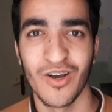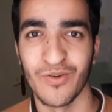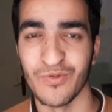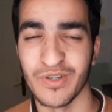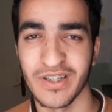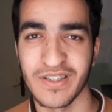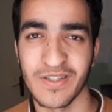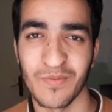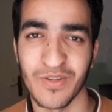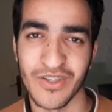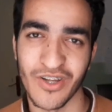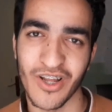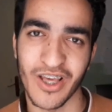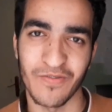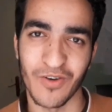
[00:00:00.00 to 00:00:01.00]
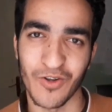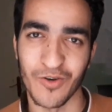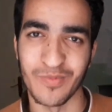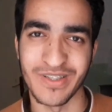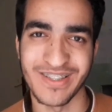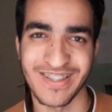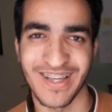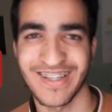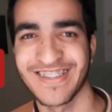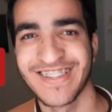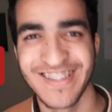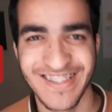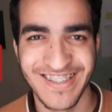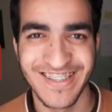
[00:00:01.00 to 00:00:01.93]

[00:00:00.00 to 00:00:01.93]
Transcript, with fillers: وتسيب لنا رايك في الكومنتس تحت